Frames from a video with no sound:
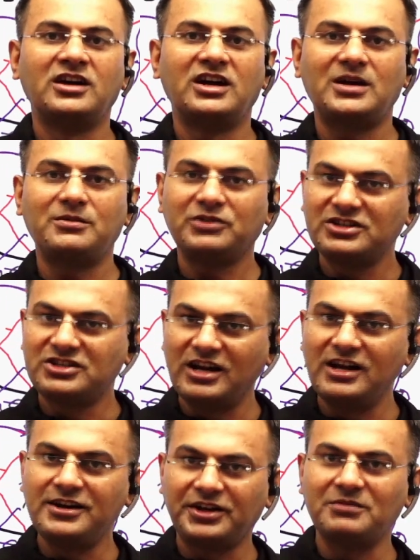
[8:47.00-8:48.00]
आपके
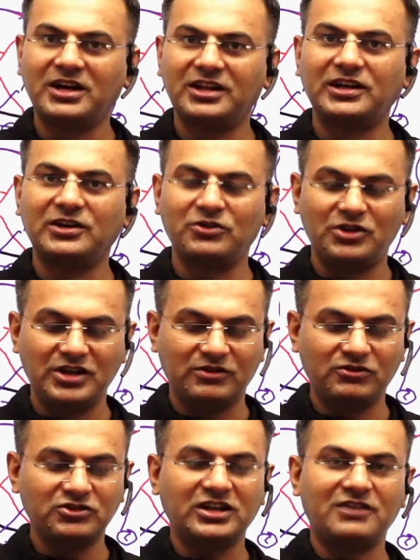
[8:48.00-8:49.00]
सिल्ट की मात्रा होती है
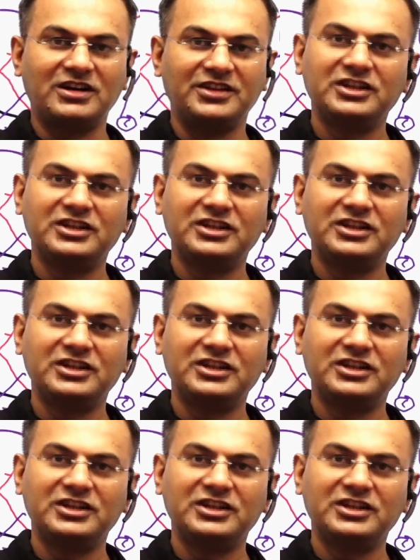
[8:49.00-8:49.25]
उसका वहां